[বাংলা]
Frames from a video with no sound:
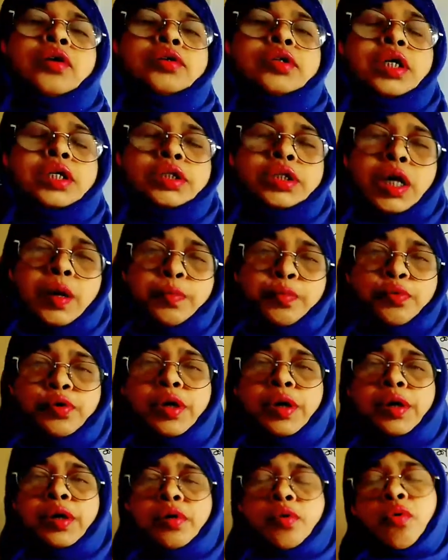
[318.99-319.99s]
অর্থাৎ
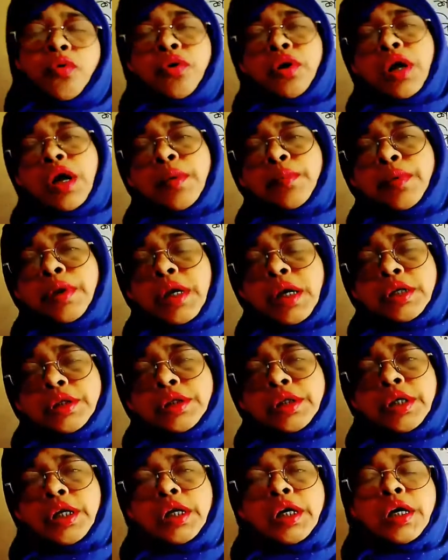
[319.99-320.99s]
সাপুরী কন্যা
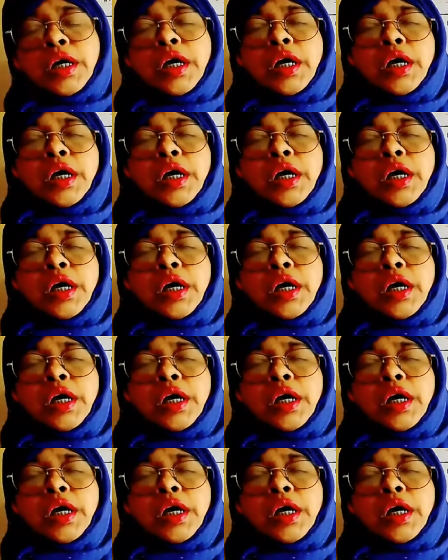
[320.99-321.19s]
বিলাসী